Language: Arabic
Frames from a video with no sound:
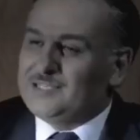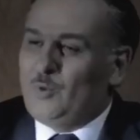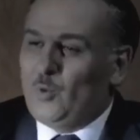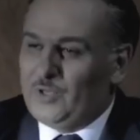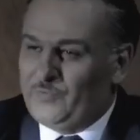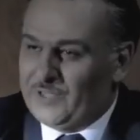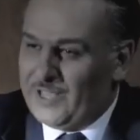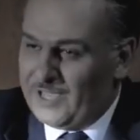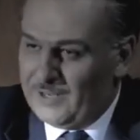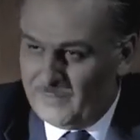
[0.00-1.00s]
موقفي
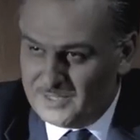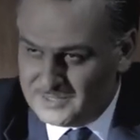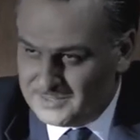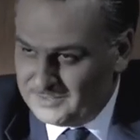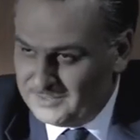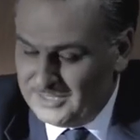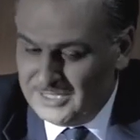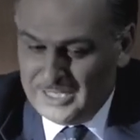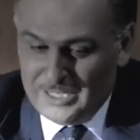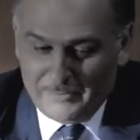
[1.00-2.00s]
داخل مصر
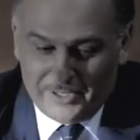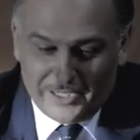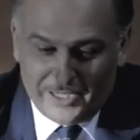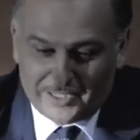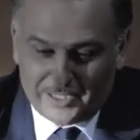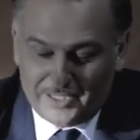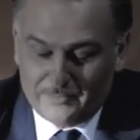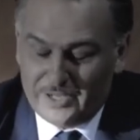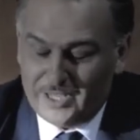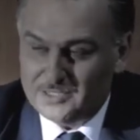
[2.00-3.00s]
من خلال تجديد
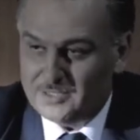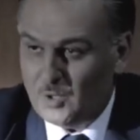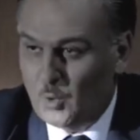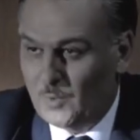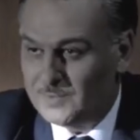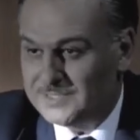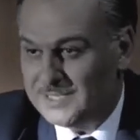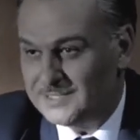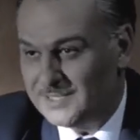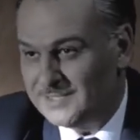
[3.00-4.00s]
مراكز القوى
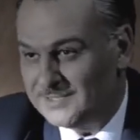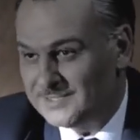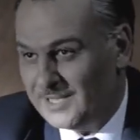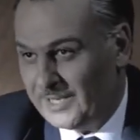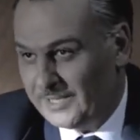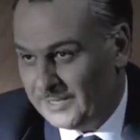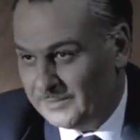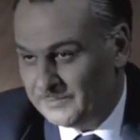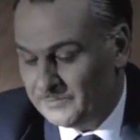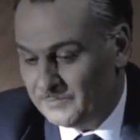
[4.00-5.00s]
والسياسات الاصلاحيه